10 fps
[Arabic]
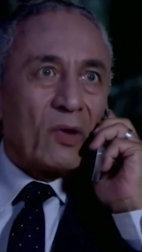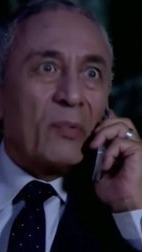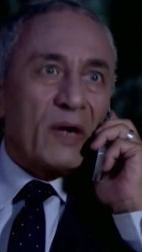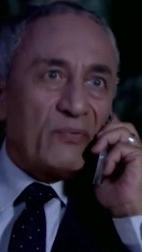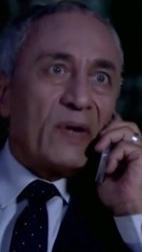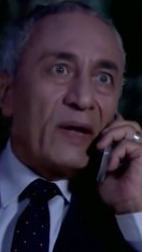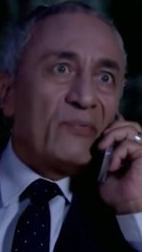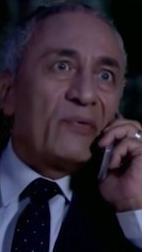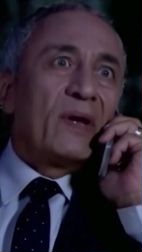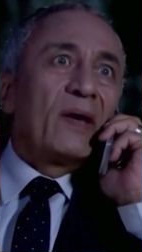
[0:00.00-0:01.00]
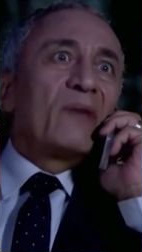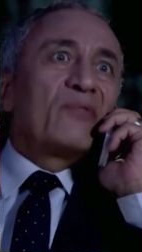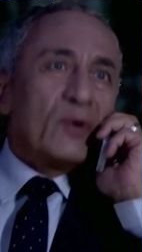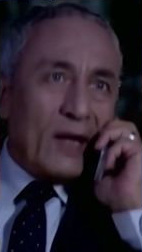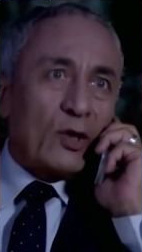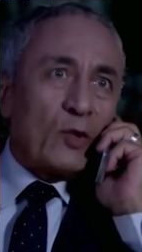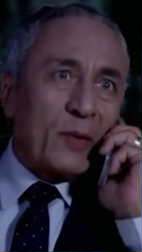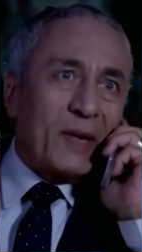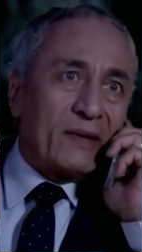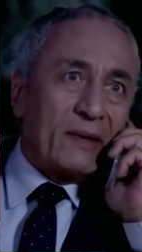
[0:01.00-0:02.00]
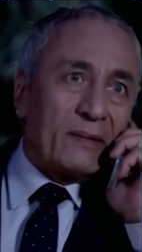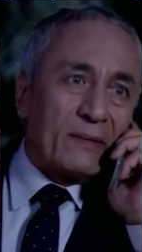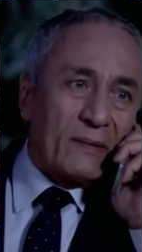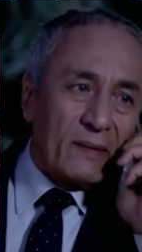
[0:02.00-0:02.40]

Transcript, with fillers: طب اقفل اقفل اقفل وانا هطلبك بعدين